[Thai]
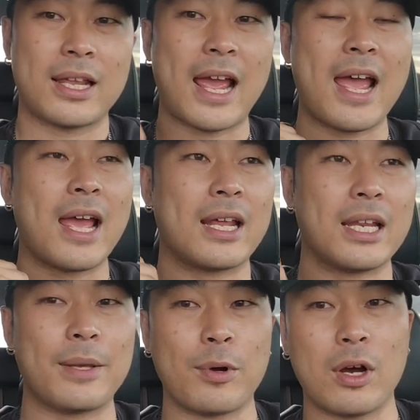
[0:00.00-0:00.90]
แหม
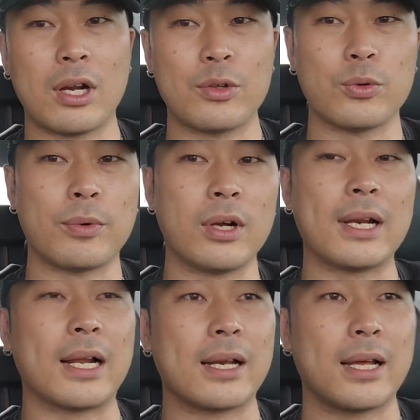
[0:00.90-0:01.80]
นี่พ่อเราอยู่ข้า
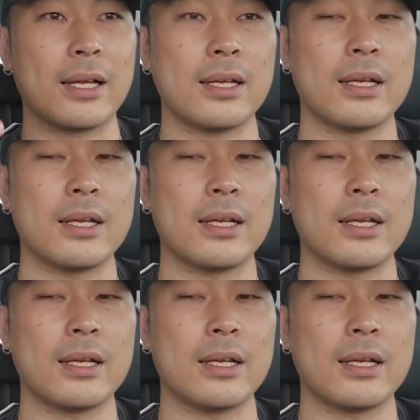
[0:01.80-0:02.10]
งหลังนะ